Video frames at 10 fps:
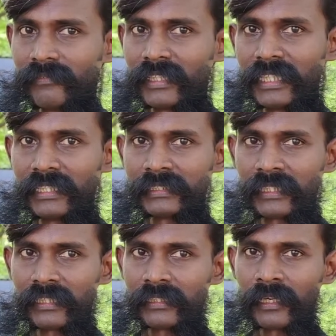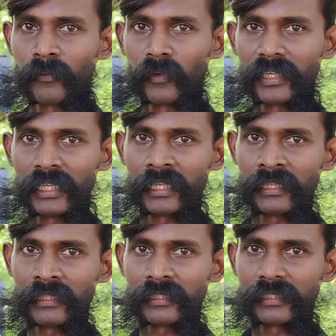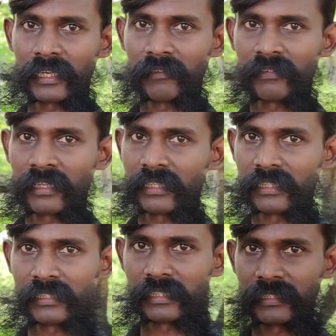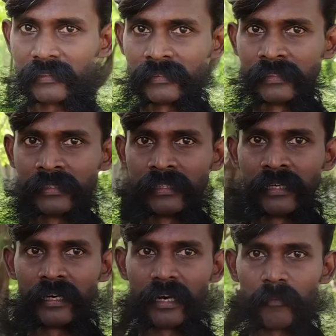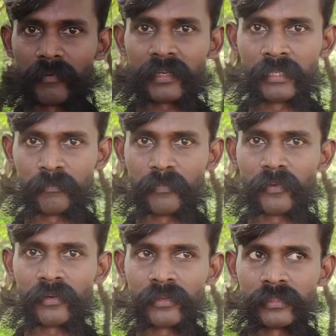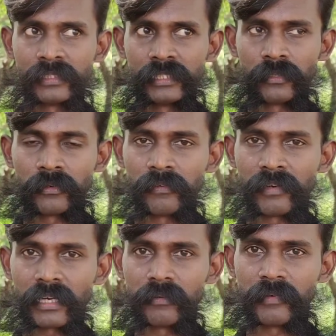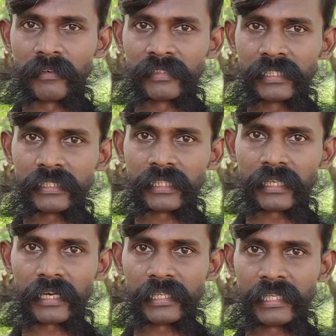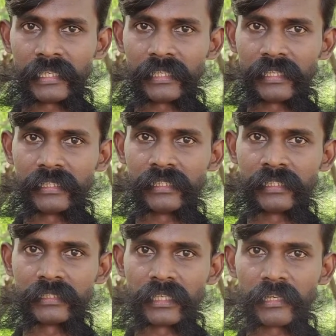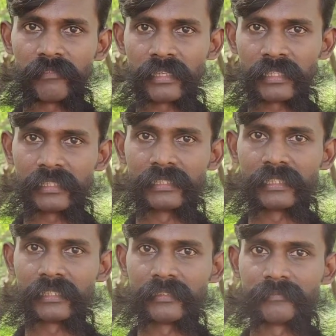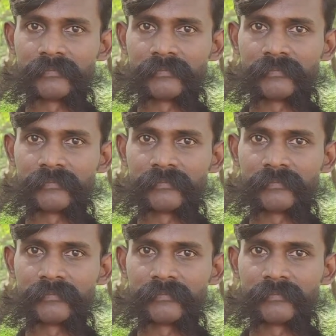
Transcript: பன்னீர் சங்கத்தில் ஒன்றிய தலைவராக இருந்தேங்க அப்புறம் இப்போது ஈரோடு வடக்கு மாவட்ட கலை இலக்கிய அணி தலைவராக இருக்கிறேங்க